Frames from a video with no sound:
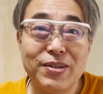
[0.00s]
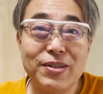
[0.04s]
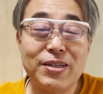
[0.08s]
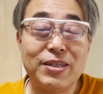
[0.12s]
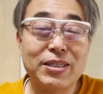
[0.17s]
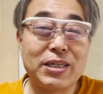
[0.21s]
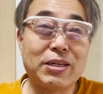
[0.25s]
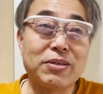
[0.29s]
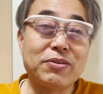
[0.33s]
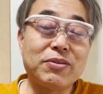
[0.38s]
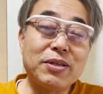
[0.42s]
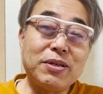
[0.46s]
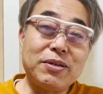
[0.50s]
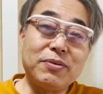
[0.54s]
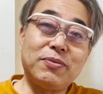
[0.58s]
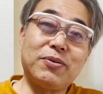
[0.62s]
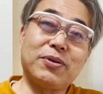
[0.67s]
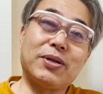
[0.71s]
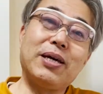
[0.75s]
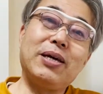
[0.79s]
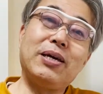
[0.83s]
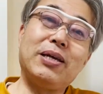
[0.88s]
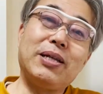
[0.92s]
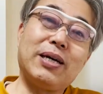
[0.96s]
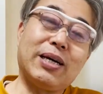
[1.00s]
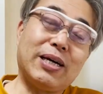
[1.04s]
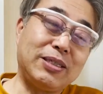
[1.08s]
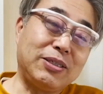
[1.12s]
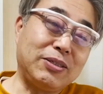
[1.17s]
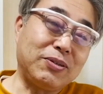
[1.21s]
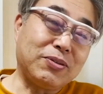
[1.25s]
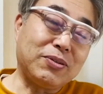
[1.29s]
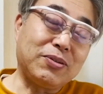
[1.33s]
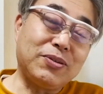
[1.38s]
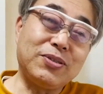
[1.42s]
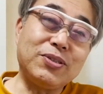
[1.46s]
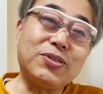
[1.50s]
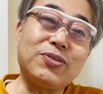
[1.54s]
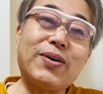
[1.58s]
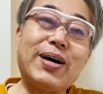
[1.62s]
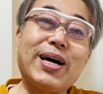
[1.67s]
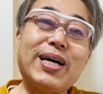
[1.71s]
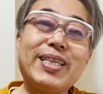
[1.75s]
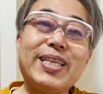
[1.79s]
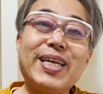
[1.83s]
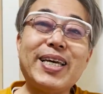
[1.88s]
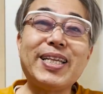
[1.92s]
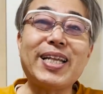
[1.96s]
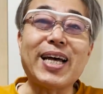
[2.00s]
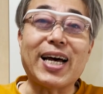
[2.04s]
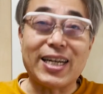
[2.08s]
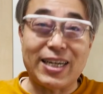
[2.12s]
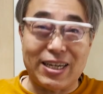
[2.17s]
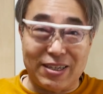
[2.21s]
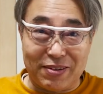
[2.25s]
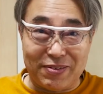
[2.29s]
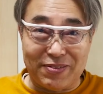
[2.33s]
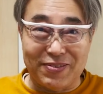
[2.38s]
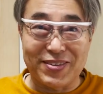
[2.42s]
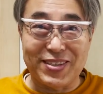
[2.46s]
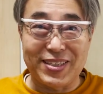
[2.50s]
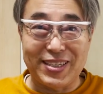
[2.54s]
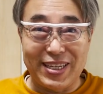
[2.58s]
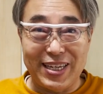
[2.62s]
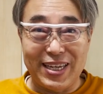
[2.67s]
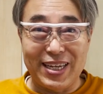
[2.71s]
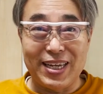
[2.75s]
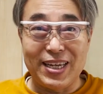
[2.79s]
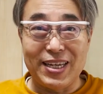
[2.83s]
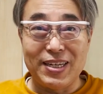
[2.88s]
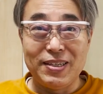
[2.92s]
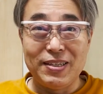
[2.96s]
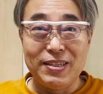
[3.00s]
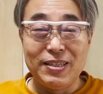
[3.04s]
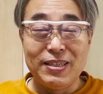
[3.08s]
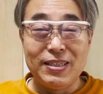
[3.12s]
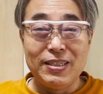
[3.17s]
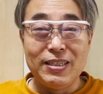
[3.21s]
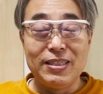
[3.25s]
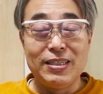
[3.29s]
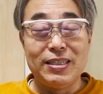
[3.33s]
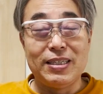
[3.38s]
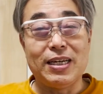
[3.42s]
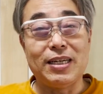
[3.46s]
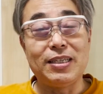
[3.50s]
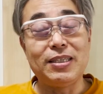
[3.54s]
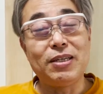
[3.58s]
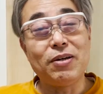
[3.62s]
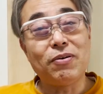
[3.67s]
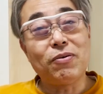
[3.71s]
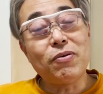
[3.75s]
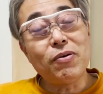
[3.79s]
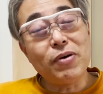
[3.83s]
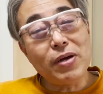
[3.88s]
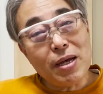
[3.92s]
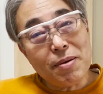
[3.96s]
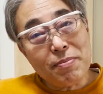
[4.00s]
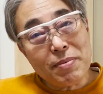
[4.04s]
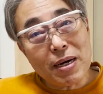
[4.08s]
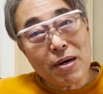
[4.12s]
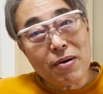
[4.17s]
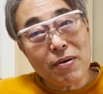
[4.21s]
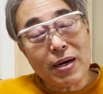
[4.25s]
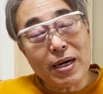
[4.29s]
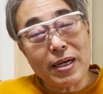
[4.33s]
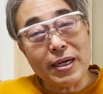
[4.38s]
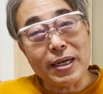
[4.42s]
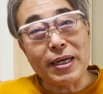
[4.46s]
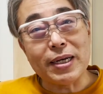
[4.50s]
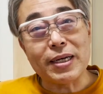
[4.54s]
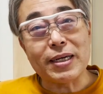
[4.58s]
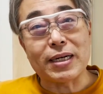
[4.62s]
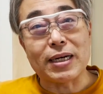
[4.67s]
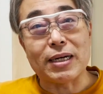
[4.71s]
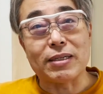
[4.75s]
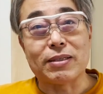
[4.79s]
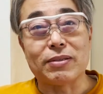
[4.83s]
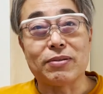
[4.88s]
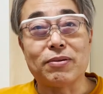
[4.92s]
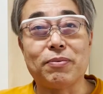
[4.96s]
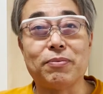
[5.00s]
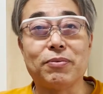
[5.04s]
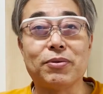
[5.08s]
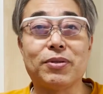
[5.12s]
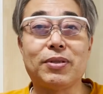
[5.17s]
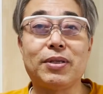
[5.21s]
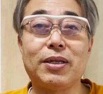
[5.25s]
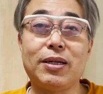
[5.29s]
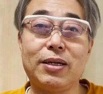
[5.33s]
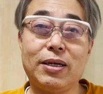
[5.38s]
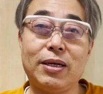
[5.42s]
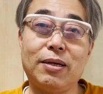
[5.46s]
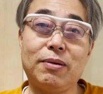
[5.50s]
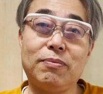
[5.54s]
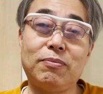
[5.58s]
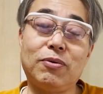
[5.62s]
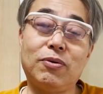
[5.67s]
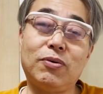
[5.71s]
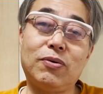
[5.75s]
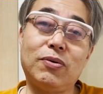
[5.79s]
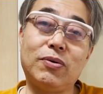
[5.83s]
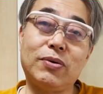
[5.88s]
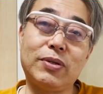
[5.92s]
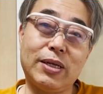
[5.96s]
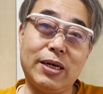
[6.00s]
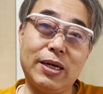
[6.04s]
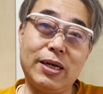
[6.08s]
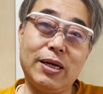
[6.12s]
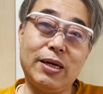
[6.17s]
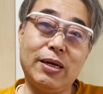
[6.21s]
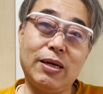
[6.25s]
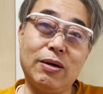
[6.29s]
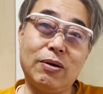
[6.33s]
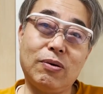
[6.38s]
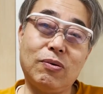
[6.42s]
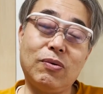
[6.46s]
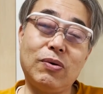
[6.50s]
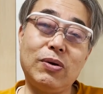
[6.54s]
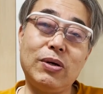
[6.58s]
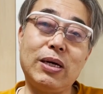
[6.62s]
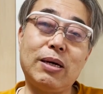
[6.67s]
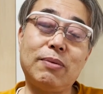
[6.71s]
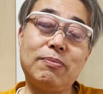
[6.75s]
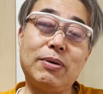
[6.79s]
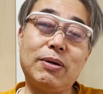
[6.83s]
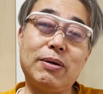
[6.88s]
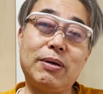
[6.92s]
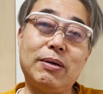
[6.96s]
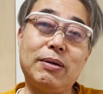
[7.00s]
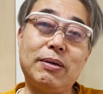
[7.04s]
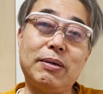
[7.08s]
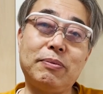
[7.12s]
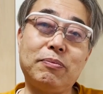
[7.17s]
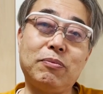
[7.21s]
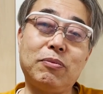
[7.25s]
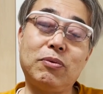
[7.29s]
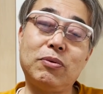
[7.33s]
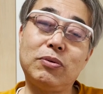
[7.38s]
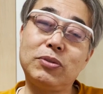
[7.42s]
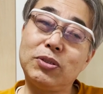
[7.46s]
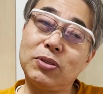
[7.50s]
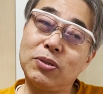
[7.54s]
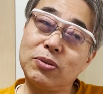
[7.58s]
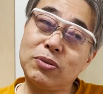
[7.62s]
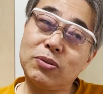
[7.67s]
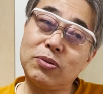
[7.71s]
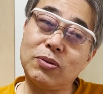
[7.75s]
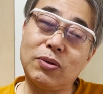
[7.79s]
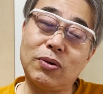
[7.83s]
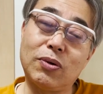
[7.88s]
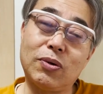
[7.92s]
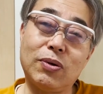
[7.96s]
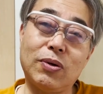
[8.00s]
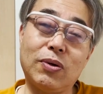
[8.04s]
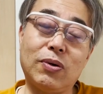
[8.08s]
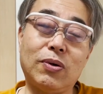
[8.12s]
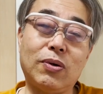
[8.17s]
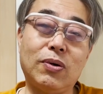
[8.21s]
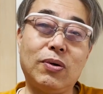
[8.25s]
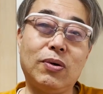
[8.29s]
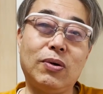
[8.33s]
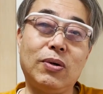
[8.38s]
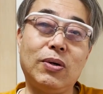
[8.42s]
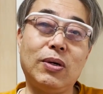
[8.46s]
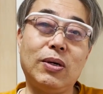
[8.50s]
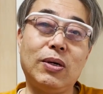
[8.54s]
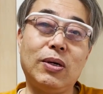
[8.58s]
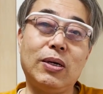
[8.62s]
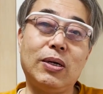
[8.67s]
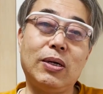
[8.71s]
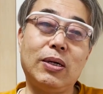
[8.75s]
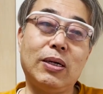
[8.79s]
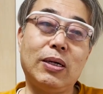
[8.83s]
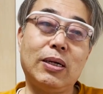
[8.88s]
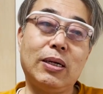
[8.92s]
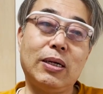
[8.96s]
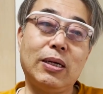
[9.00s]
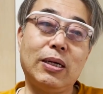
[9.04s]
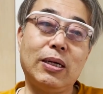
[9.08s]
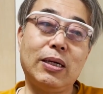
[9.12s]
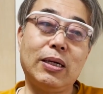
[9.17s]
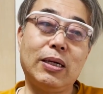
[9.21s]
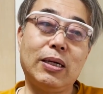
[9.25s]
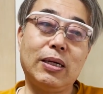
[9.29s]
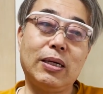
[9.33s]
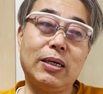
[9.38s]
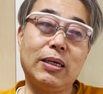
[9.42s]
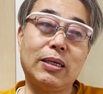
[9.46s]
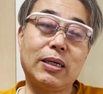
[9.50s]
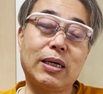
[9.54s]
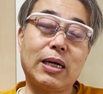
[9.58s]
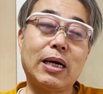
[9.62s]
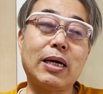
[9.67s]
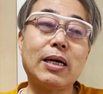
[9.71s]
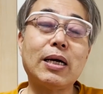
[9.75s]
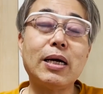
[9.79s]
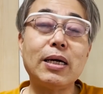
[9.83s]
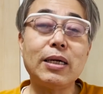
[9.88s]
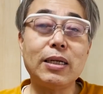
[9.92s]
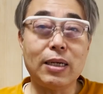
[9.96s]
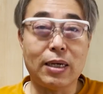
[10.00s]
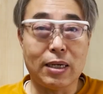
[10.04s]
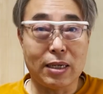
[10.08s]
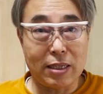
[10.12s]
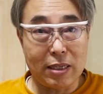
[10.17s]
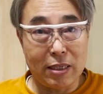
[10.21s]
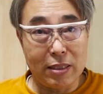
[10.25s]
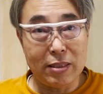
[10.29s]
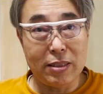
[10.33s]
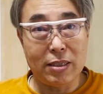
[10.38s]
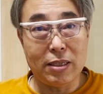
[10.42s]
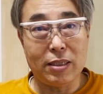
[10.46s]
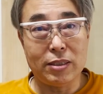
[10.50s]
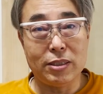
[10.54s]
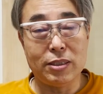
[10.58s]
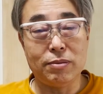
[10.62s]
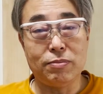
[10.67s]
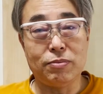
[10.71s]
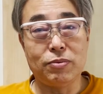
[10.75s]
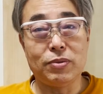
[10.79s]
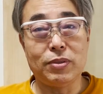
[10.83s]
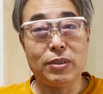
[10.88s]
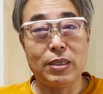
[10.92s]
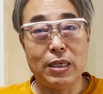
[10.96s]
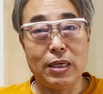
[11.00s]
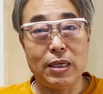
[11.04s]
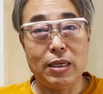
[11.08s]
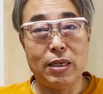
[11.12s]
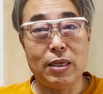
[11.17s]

サトデルも K だがちょっとずつ分かってきたかなと思って。なんで大山が分かれへんかと思ってね、もうね、大山、もうちょっと、考えなあかんで、自分で。